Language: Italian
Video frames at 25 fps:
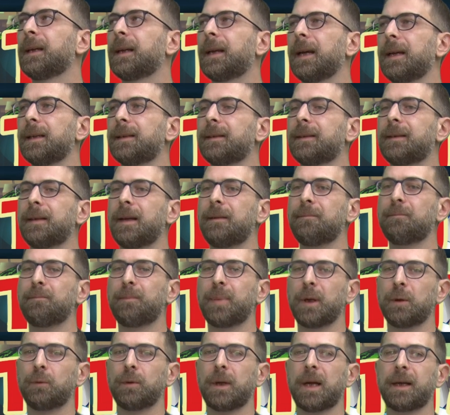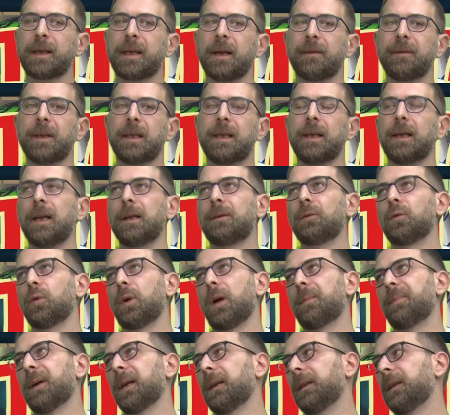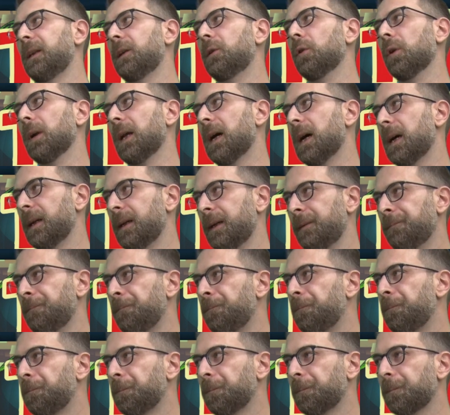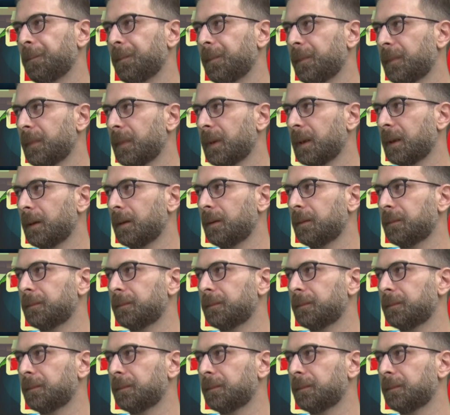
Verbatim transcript: che è sempre una chiave di lettura particolare. Quanto